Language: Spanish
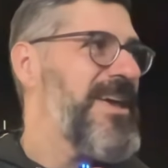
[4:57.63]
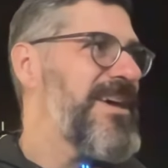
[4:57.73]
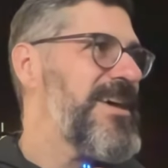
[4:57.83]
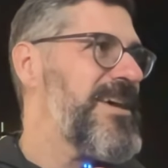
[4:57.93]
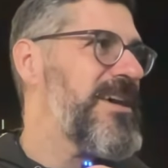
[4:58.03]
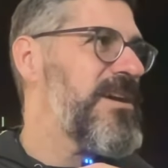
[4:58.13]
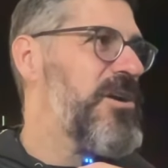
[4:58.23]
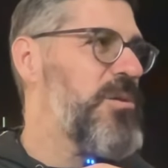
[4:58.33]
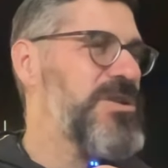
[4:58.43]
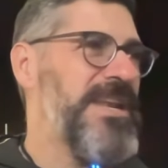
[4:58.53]
Eh,
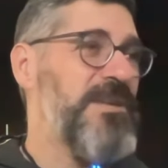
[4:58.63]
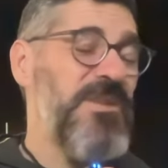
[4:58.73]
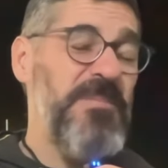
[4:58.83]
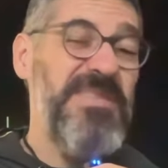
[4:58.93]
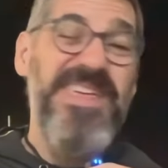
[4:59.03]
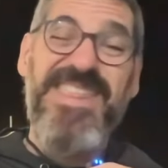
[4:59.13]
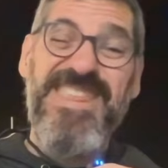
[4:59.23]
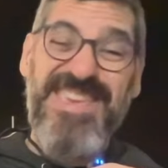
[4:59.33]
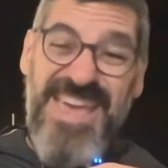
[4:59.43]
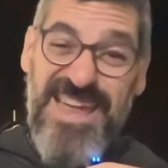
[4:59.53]
como tener una especie de
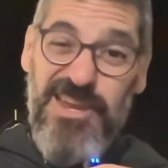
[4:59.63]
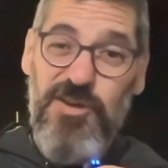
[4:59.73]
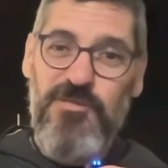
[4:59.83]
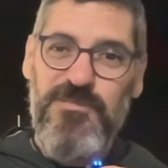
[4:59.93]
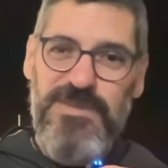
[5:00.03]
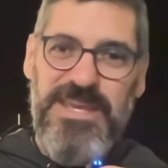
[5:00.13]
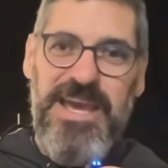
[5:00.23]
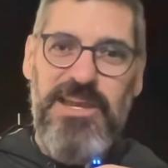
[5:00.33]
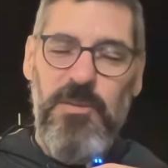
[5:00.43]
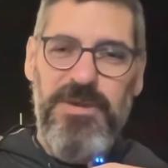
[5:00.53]
diario,
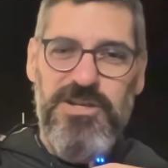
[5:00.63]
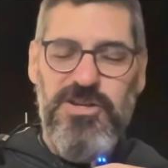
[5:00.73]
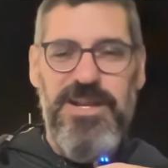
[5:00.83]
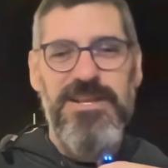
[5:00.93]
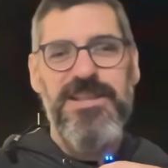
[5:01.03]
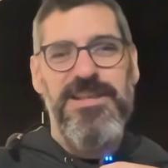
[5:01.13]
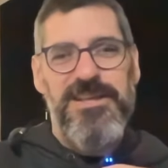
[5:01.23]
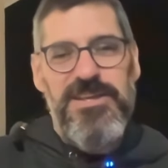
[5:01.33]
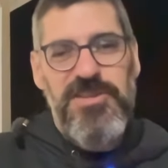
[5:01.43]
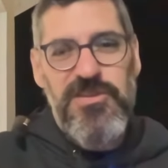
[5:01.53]
diario personal,
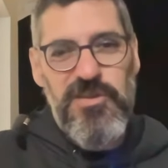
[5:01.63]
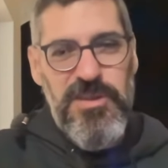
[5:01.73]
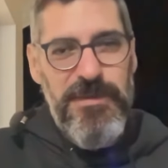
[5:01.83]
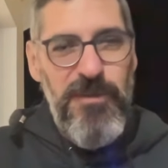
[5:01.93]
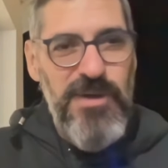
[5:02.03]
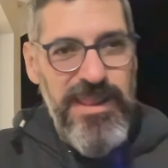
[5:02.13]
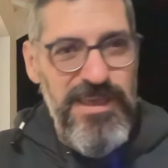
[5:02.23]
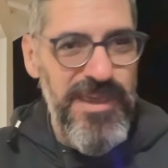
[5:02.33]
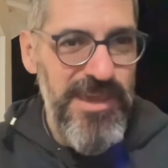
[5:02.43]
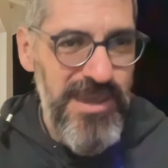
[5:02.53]
donde vas
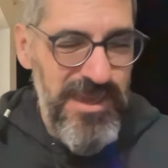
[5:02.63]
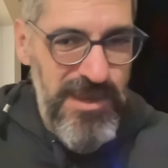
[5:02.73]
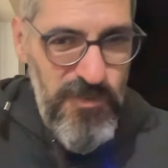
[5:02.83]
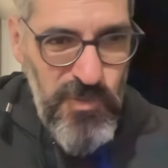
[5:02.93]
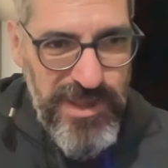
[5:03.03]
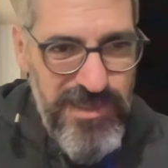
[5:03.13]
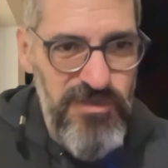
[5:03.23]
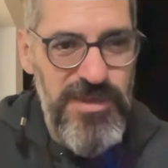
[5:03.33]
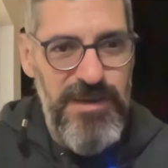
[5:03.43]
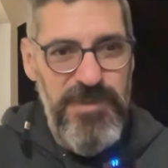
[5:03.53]
eh,
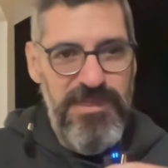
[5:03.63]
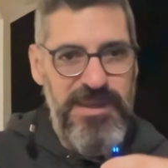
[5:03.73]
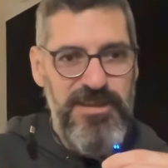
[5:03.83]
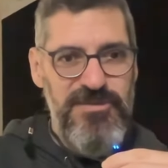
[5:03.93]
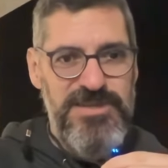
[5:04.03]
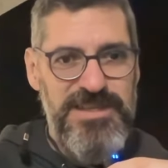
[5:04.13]
guardando y almacenando ese